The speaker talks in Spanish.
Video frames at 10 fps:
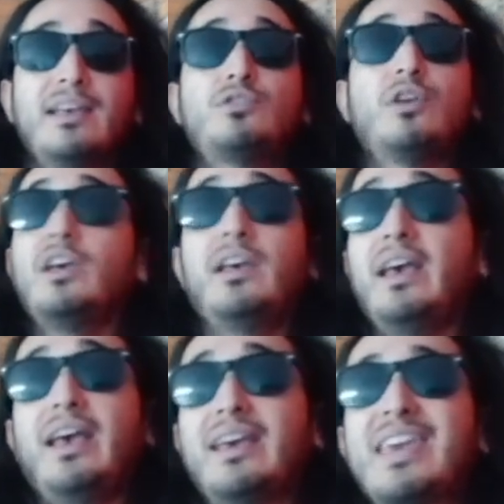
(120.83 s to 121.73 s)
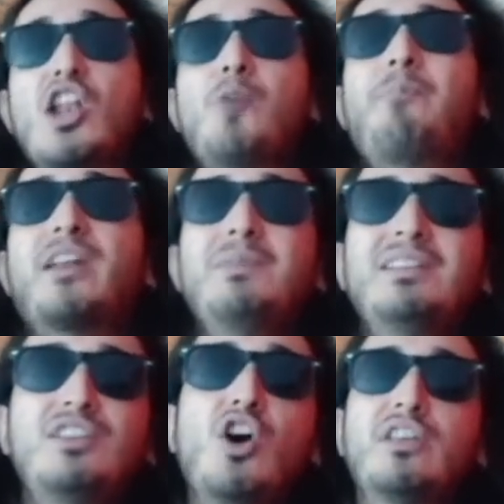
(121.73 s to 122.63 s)
Es, eh, eh, eh, ¿Quién lo
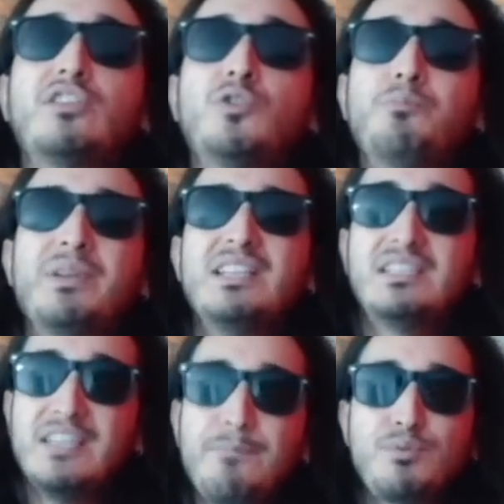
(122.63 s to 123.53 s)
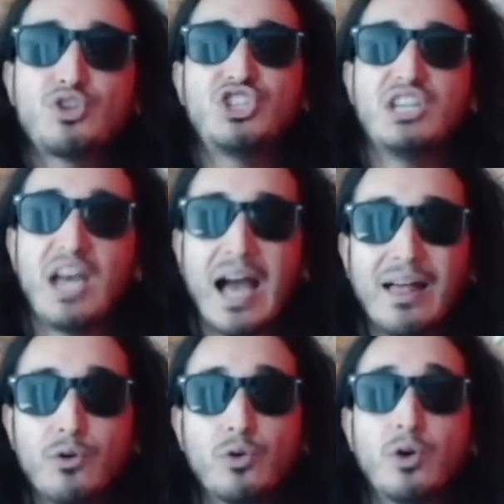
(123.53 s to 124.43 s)
permitió desde un principio,
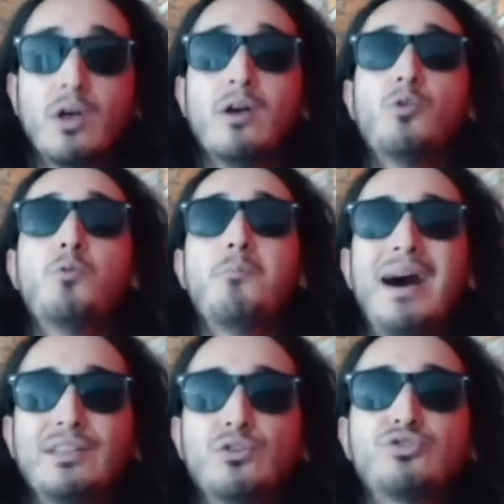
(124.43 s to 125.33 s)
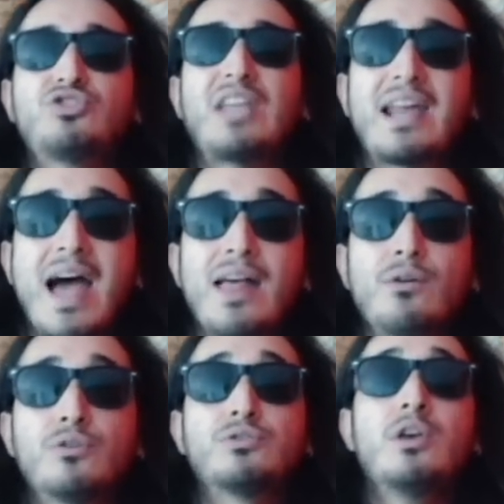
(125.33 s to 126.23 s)
chingado? Humanos
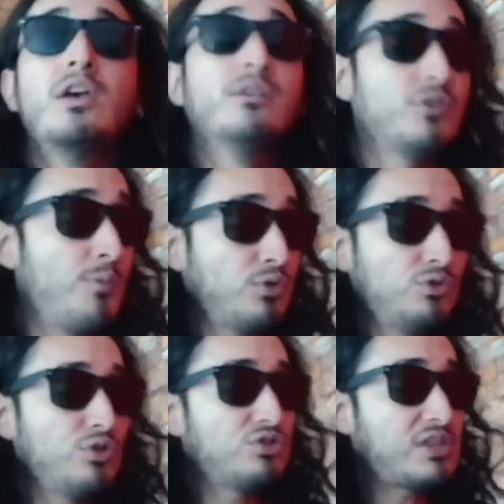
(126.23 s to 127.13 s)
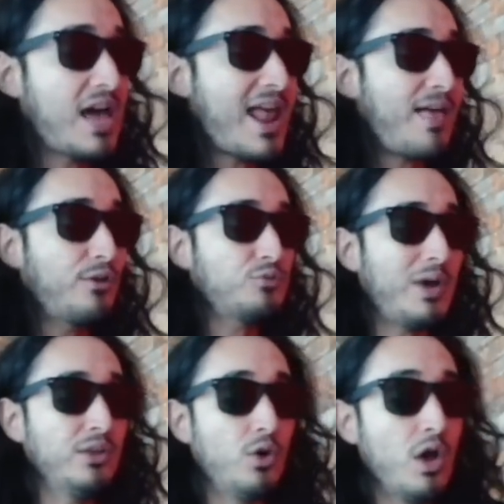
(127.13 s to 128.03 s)
tarados. Somos unos tarados.
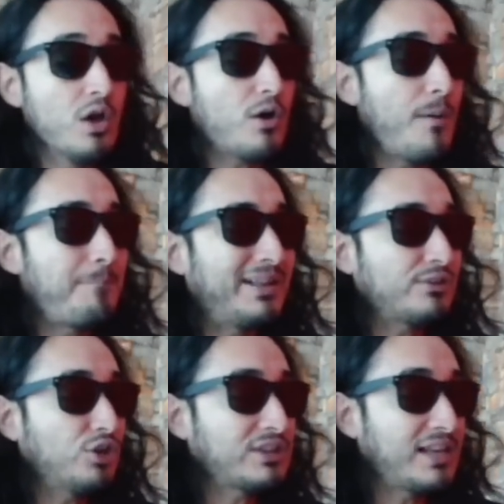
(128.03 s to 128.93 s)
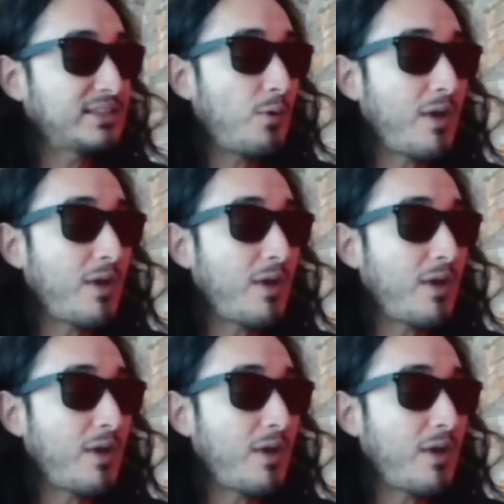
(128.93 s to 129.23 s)
Bueno, compatriotas, te